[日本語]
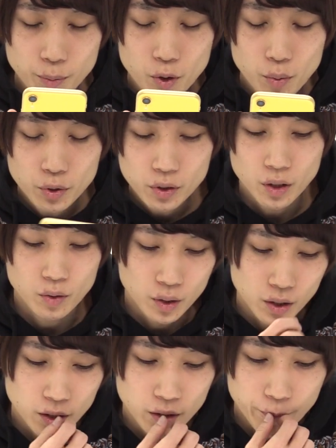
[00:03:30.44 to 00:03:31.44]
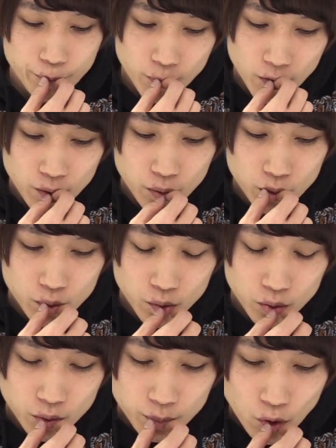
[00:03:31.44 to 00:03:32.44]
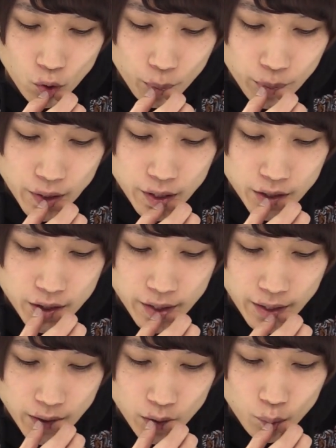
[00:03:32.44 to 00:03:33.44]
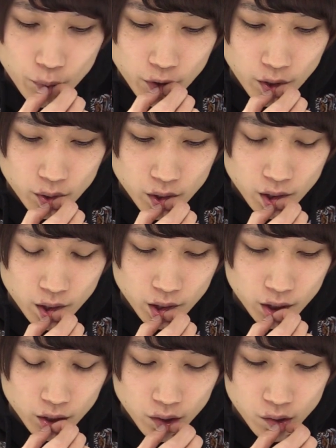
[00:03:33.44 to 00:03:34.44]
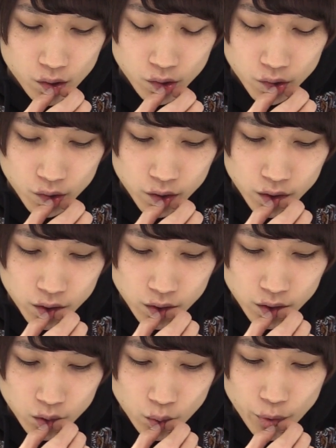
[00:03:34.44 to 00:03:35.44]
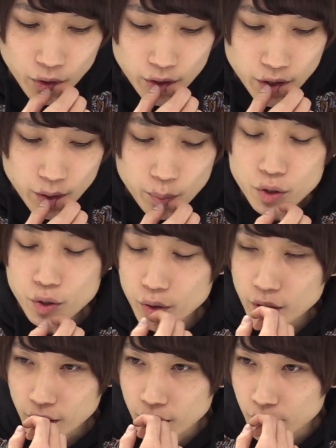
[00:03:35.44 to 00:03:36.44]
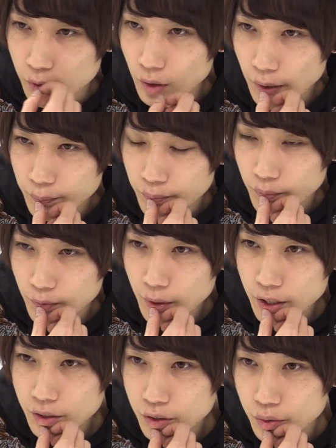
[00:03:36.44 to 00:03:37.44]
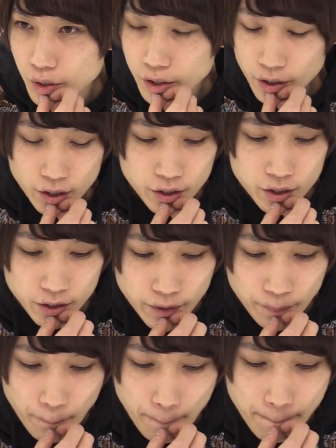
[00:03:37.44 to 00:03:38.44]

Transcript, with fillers: やっぱり思ったのがあの、まあ、コピーっすねコピーと合わせたいなっていうコピーと合わせても強いなっていうのはメイン友情なんで偉いっすねやっ